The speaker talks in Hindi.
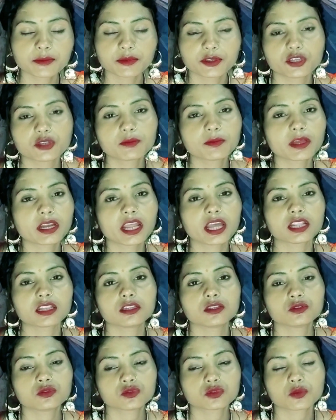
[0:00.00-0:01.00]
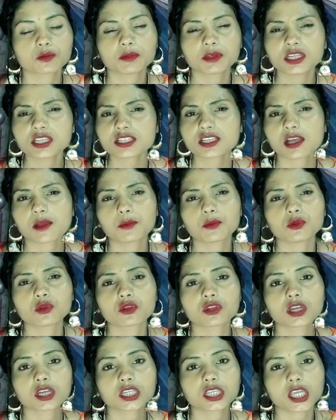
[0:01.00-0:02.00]
एक वीडियो बना दी हूँ तो प्लीज़ आप
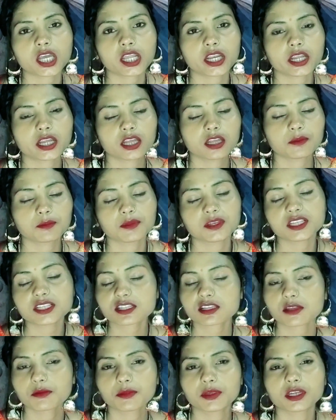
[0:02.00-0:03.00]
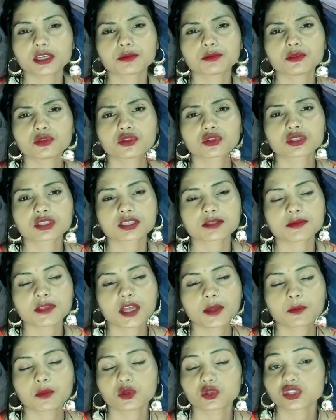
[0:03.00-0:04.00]
लोग का क्या राय है प्लीज़ कमेंट बॉक्स
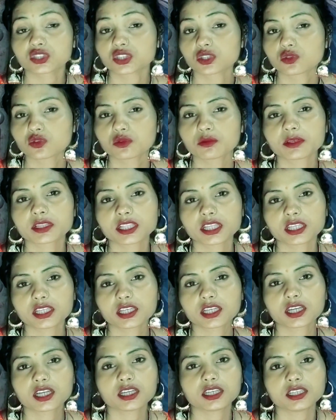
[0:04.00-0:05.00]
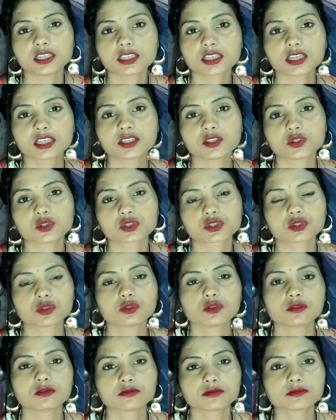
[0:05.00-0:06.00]
में आप लोग ज़रूर बताइएगा ठीक है
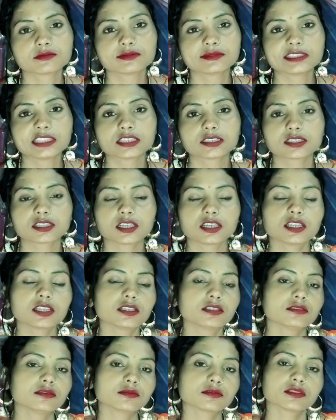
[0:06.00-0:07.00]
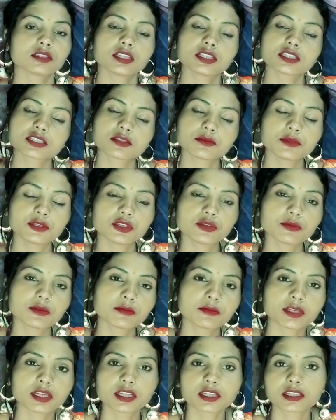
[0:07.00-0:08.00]
दोस्तों चलिए नेक्स्ट वीडियो
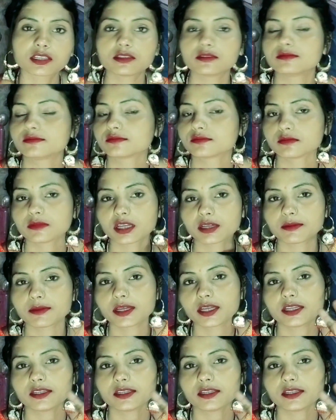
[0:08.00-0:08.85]
में मिलेंगे बाय